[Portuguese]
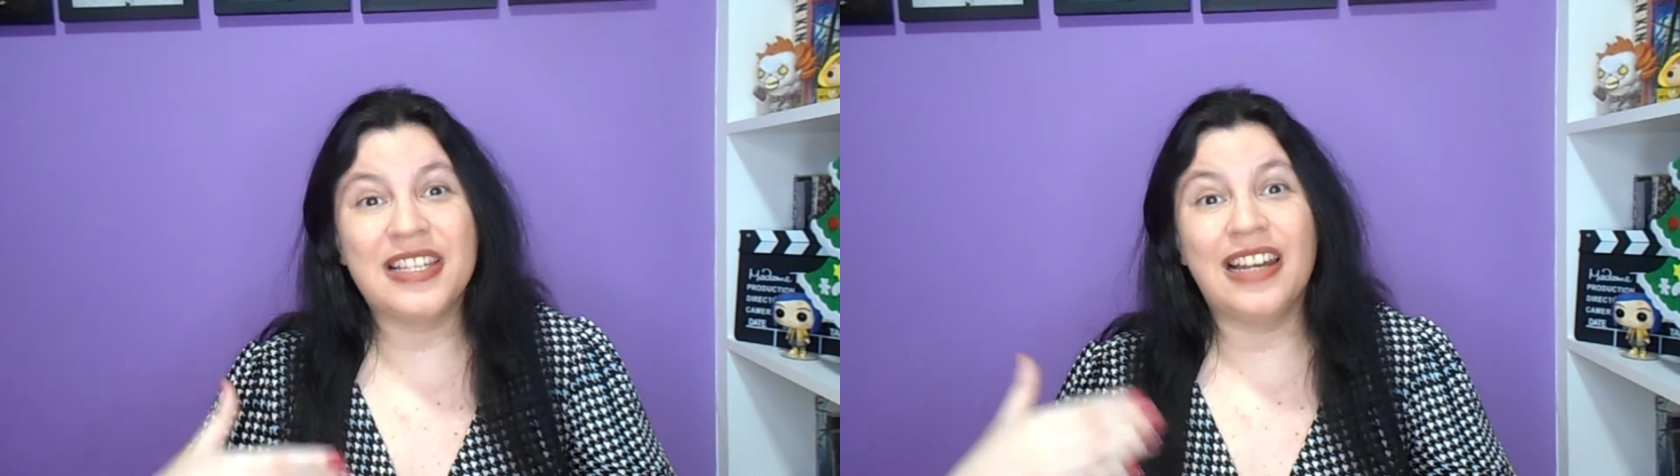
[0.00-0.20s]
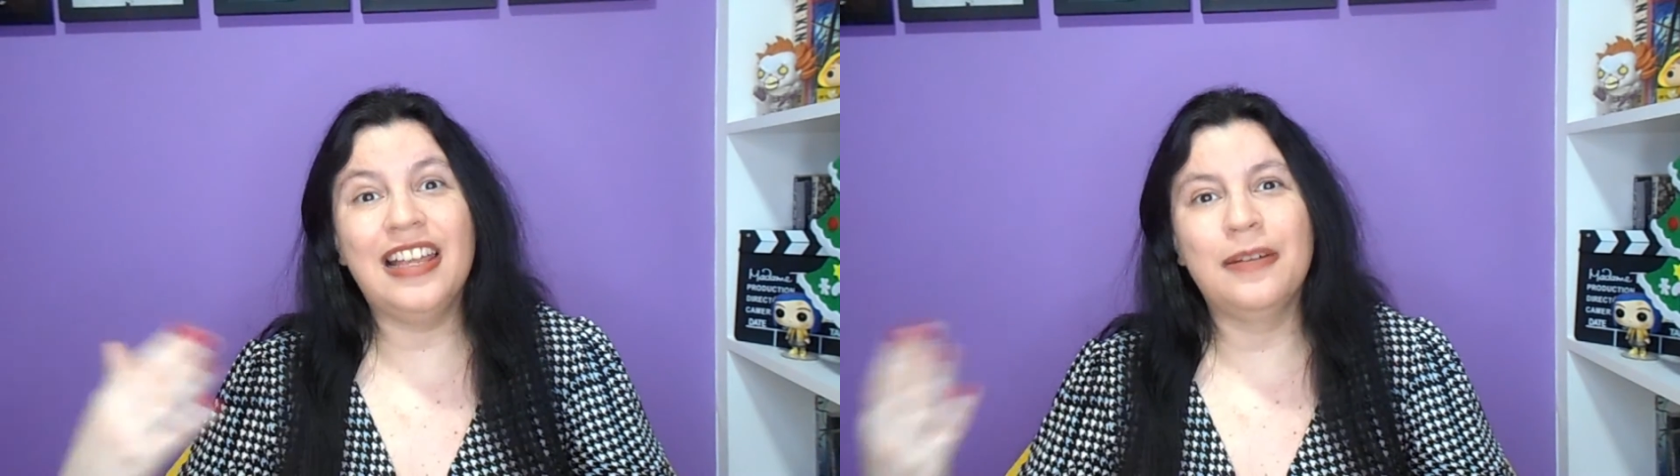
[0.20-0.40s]

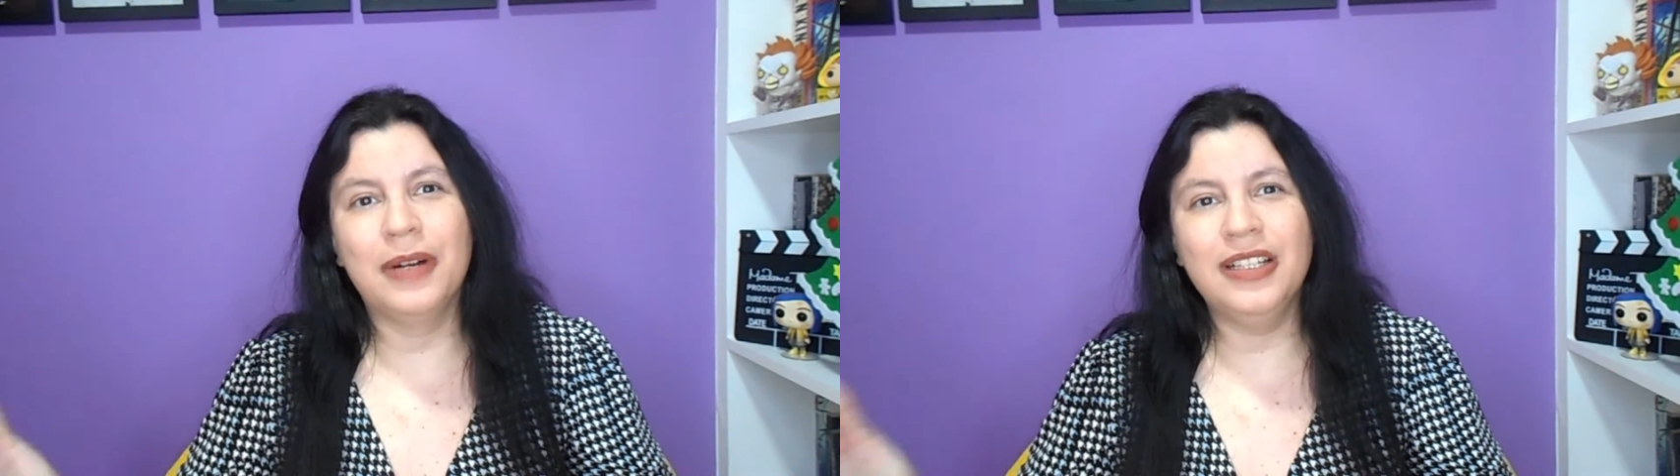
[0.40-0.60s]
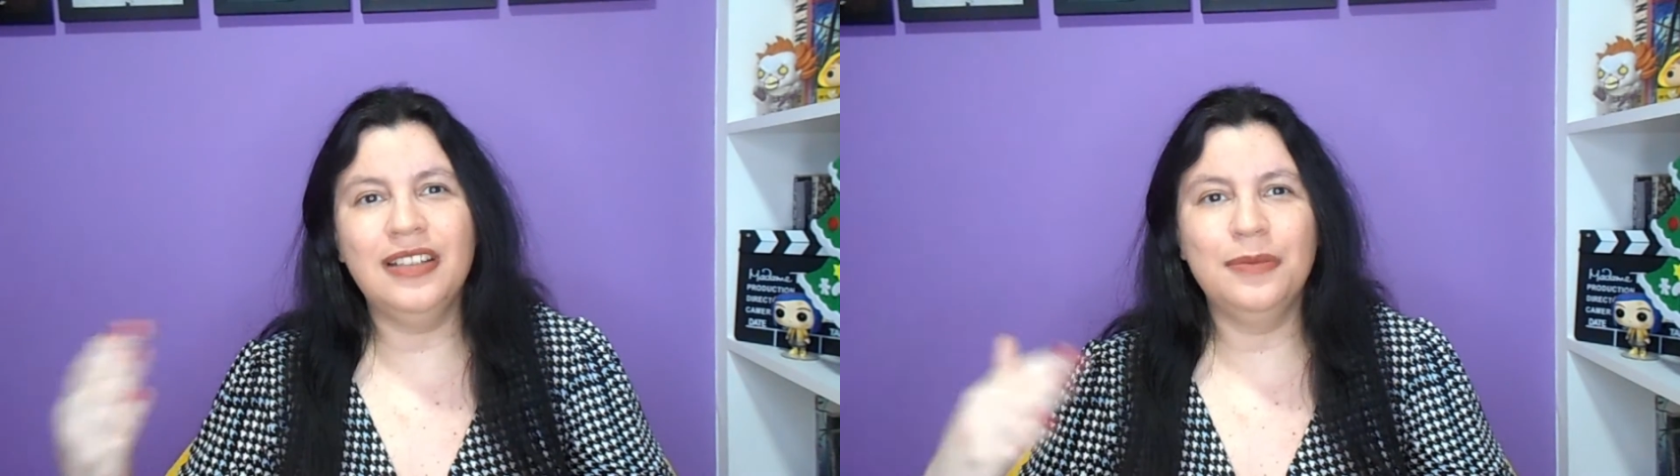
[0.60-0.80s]
se ela é
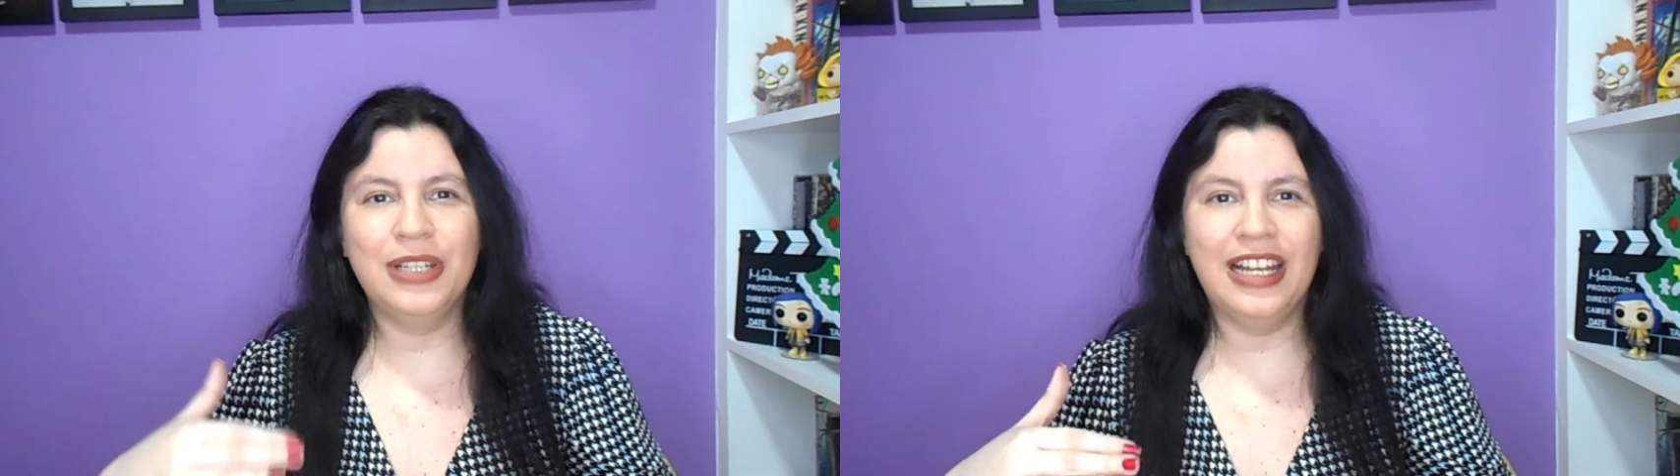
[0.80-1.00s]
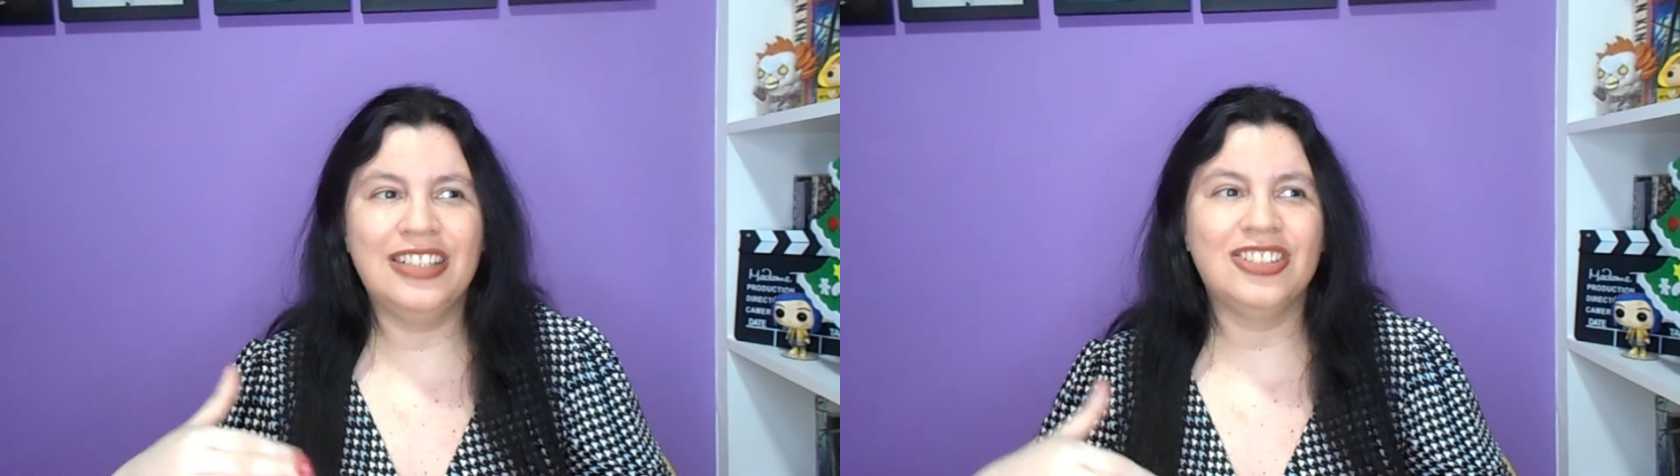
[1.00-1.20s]
irmã da
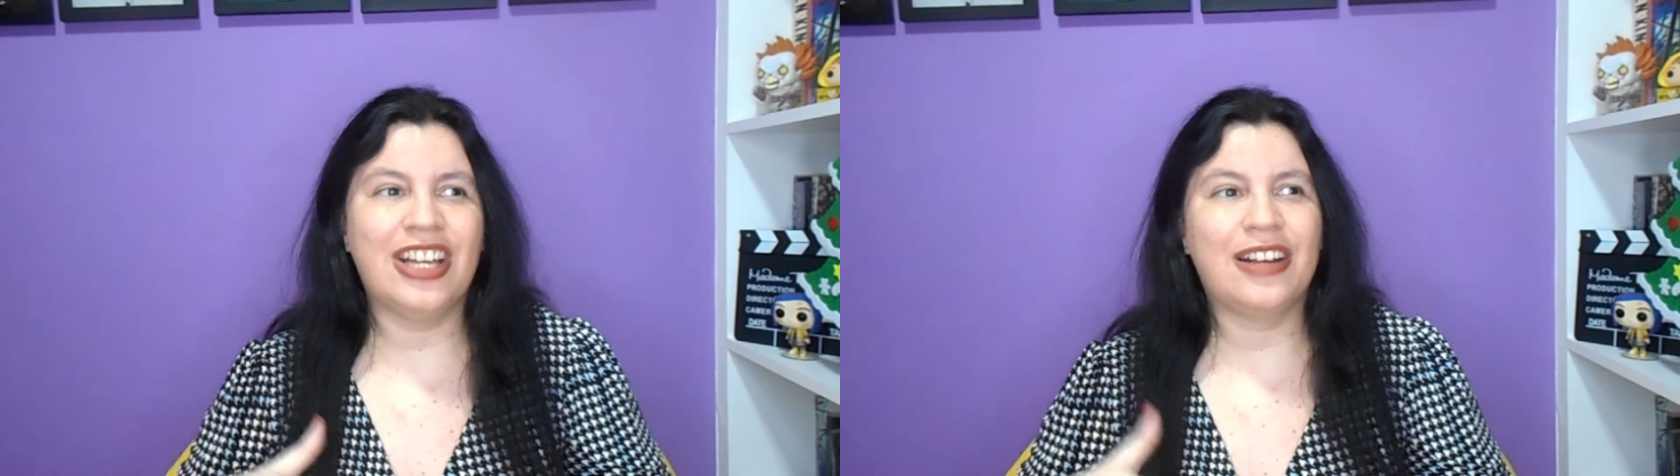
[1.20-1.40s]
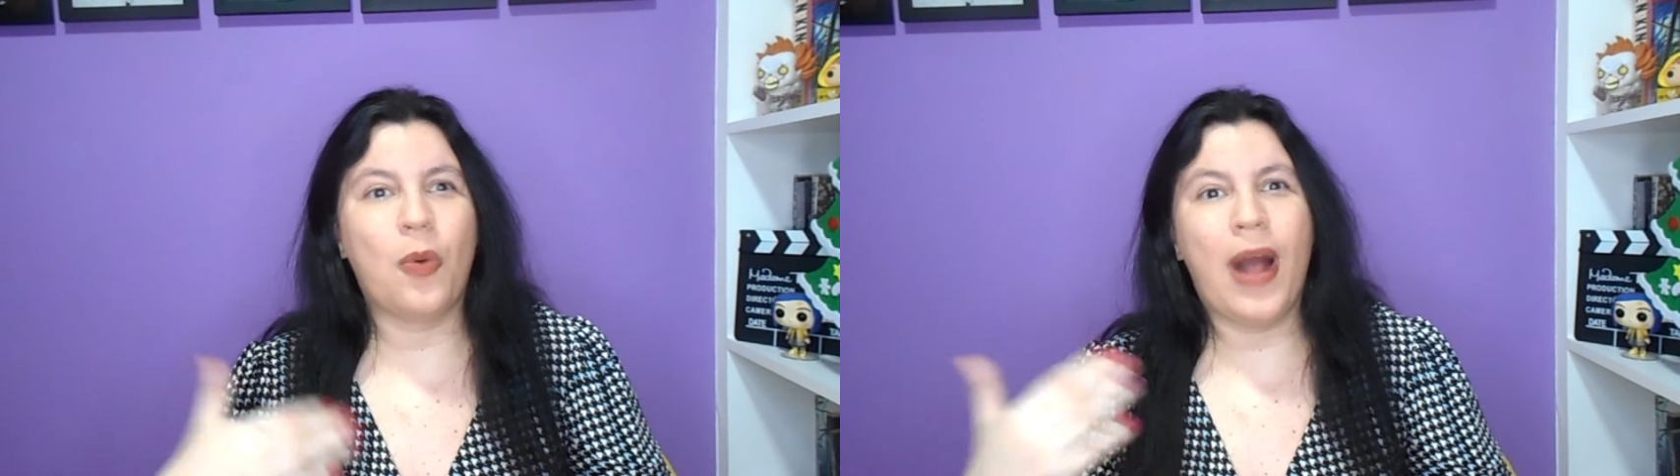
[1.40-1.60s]
mulher que
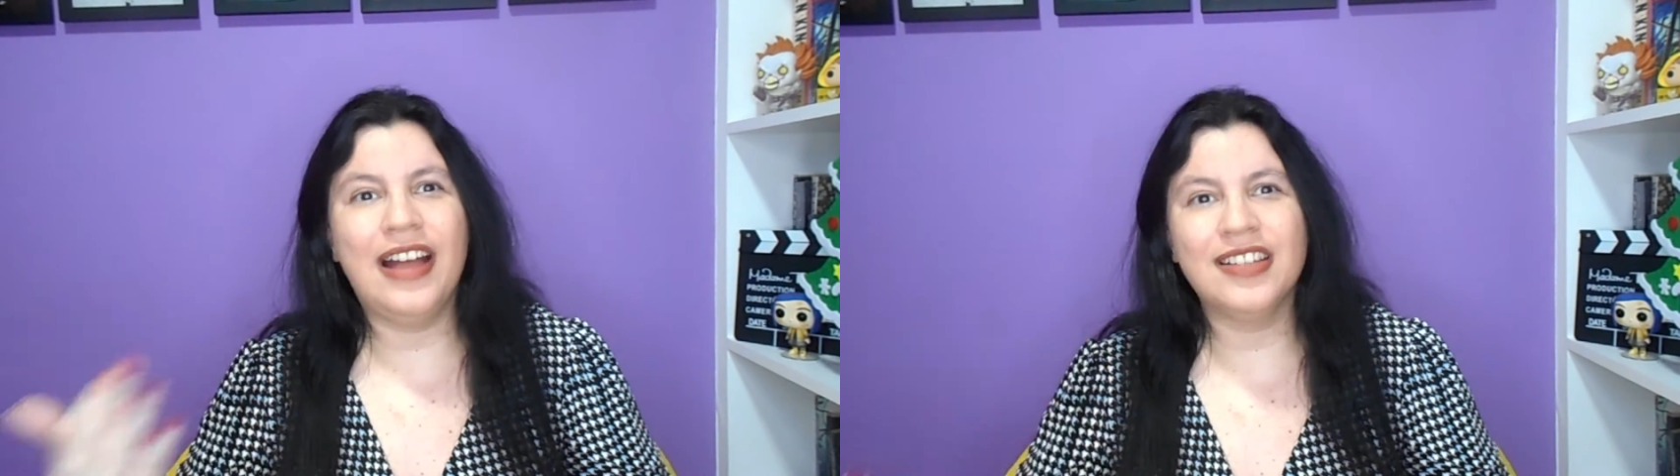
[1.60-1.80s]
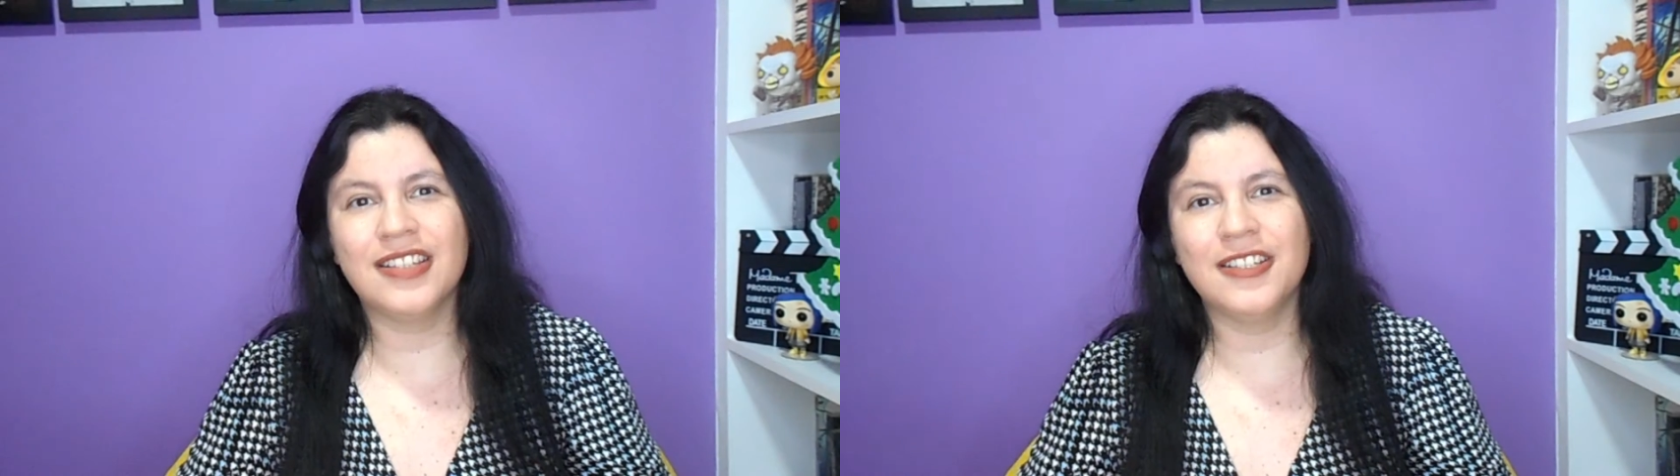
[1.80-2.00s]
tá
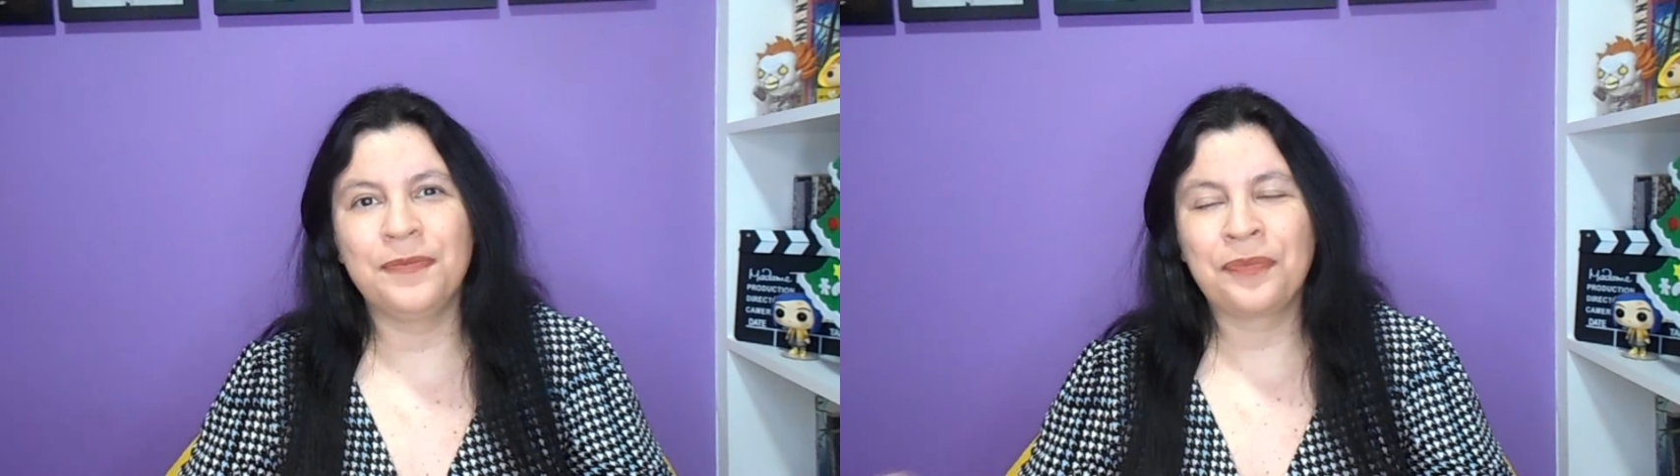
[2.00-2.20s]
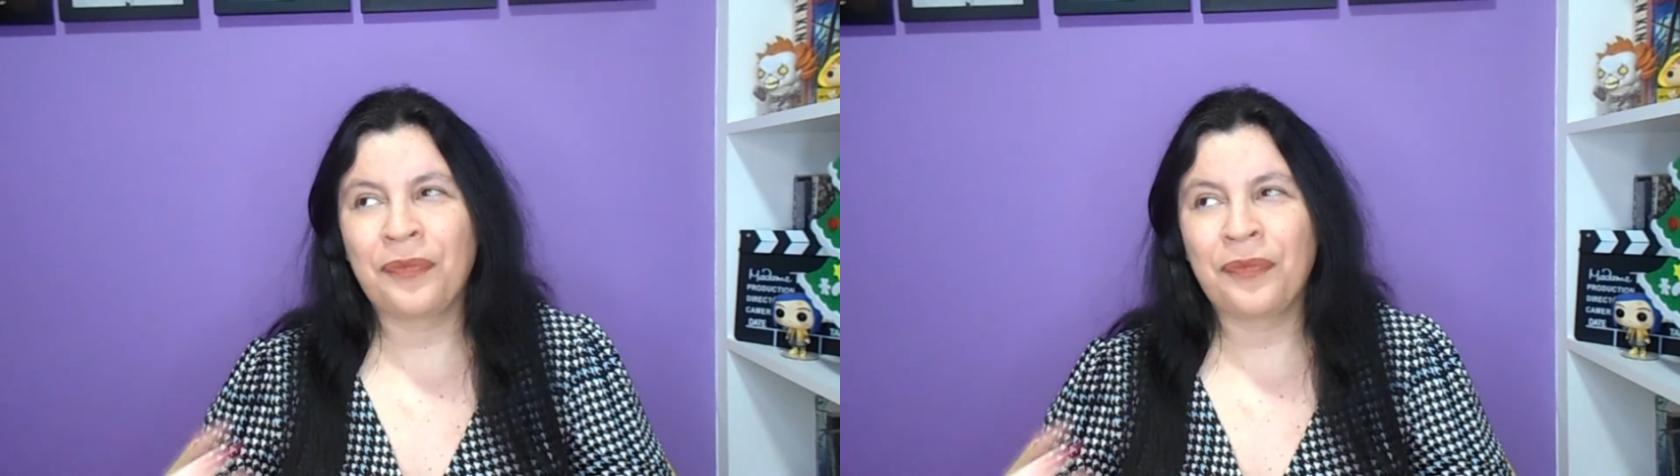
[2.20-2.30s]
quase,